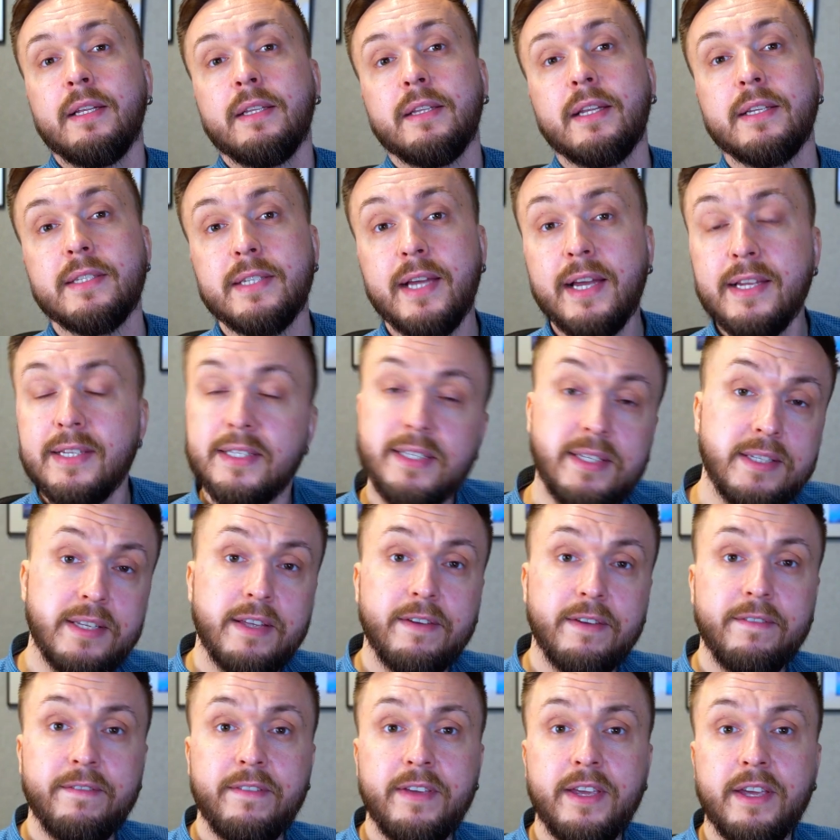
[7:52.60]
Das heißt,
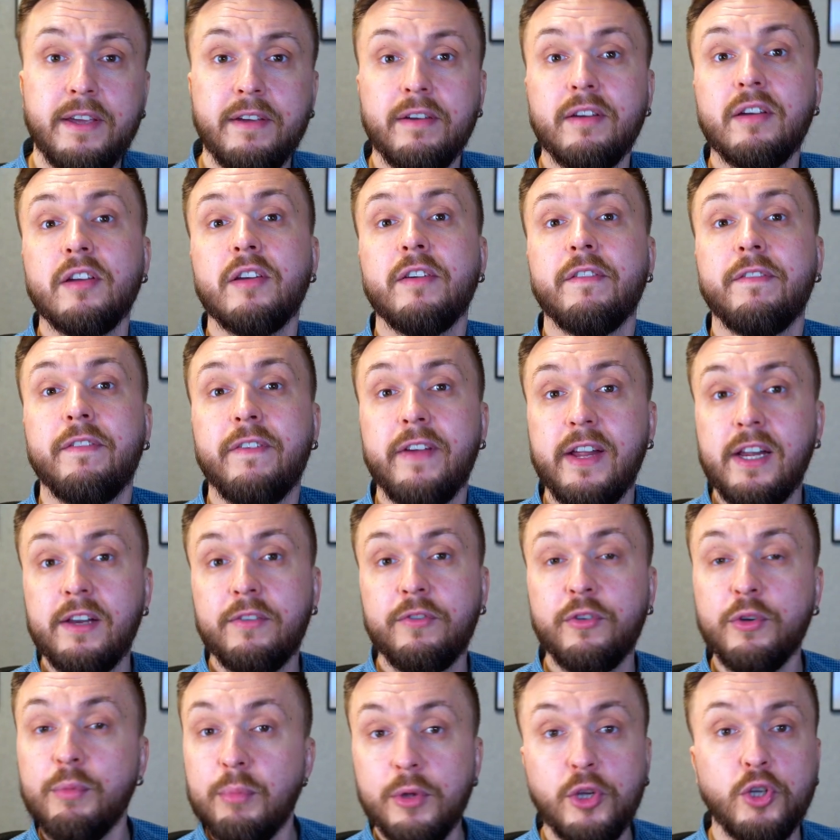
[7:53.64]
dieser Weg fällt
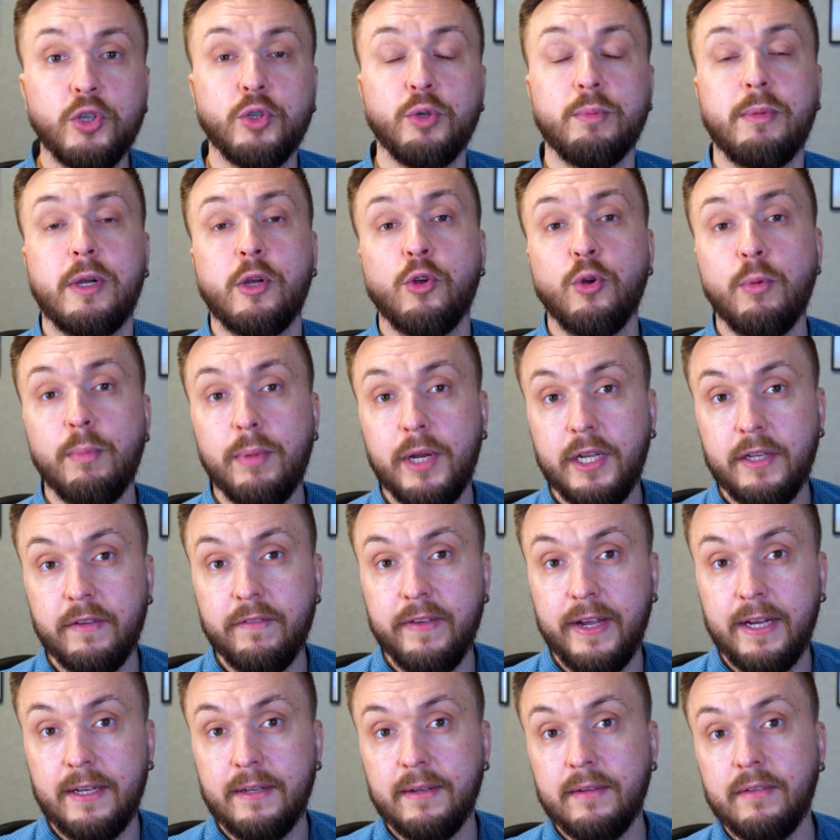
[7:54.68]
für mich schon mal komplett
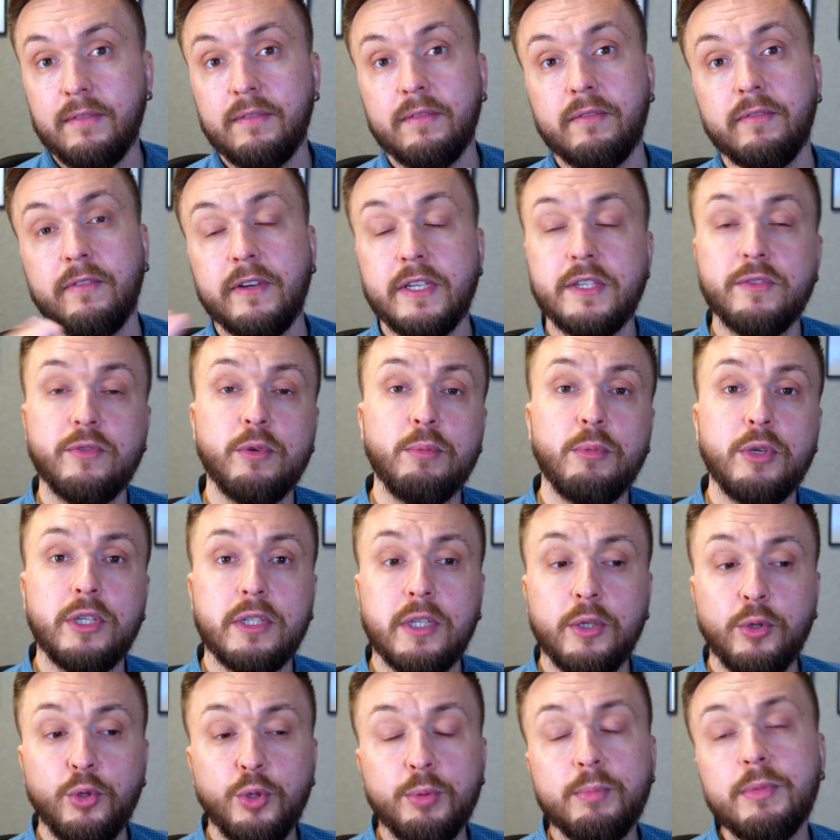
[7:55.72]
weg. Was für mich
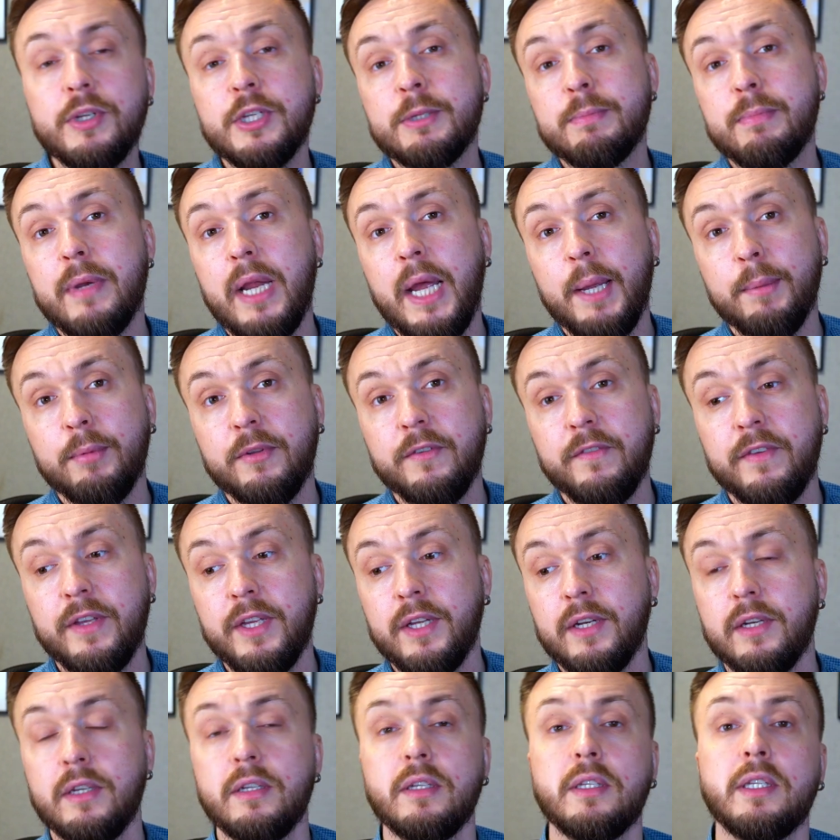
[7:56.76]
dann übrig bleibt,
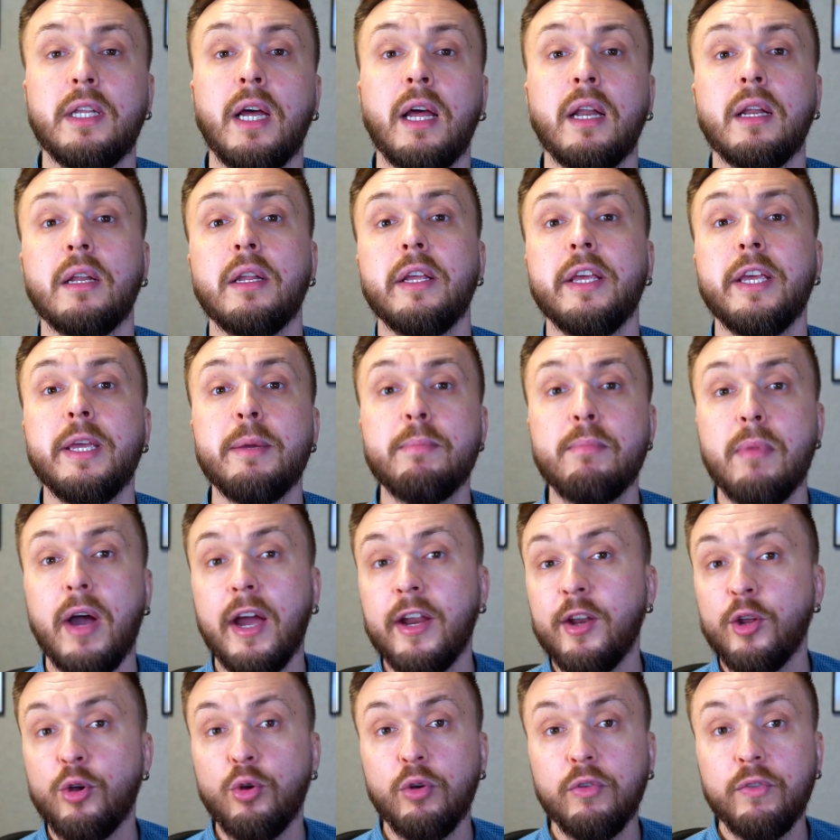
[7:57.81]
wäre dann eben
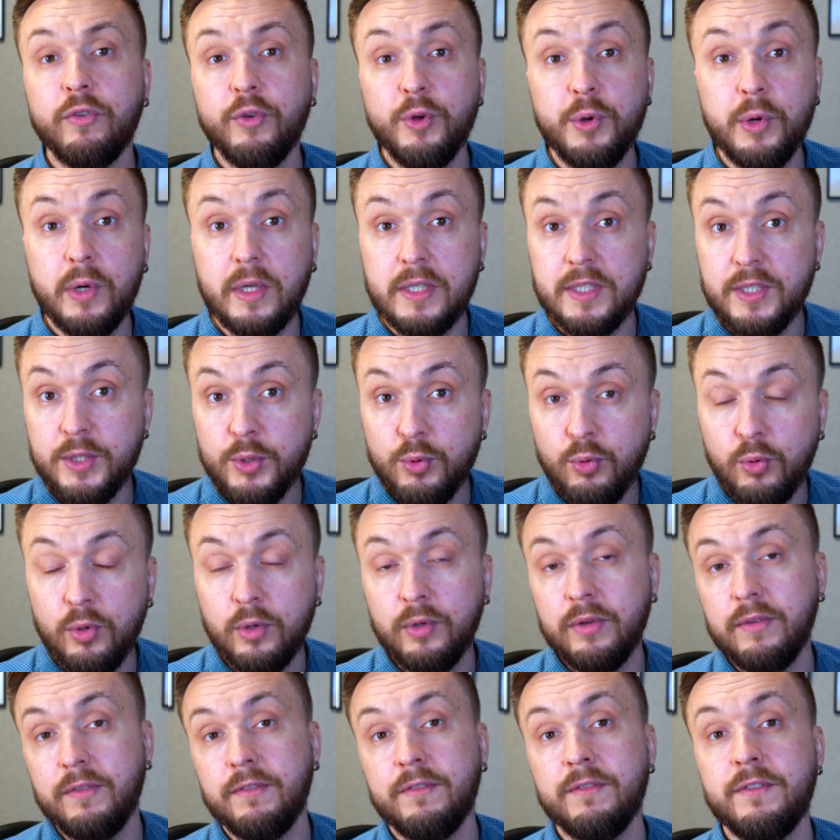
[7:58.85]
eine
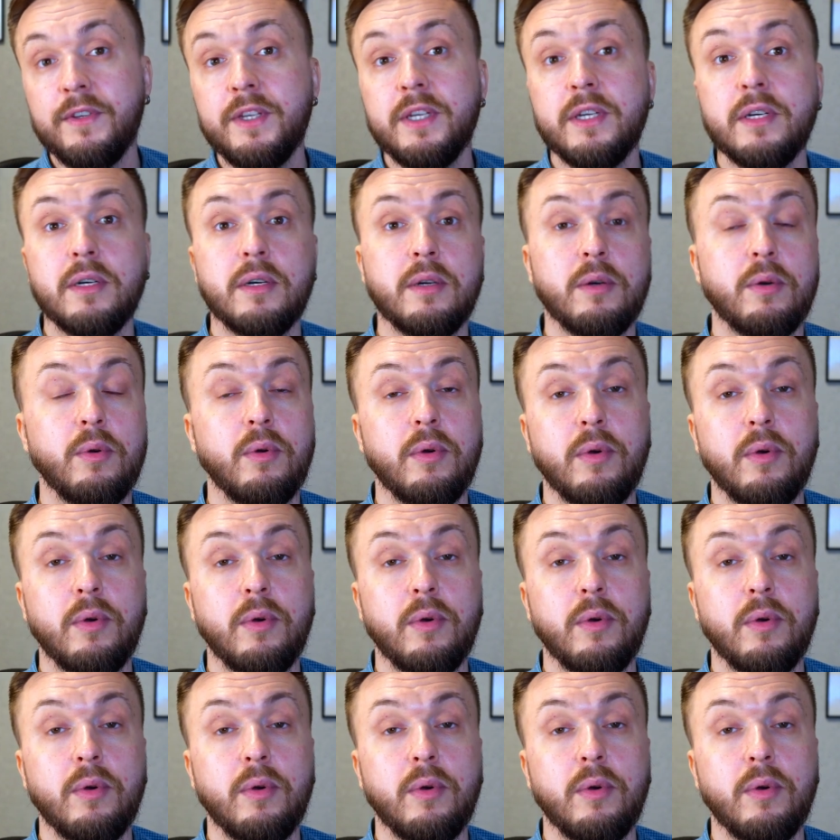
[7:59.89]
Konfiguration via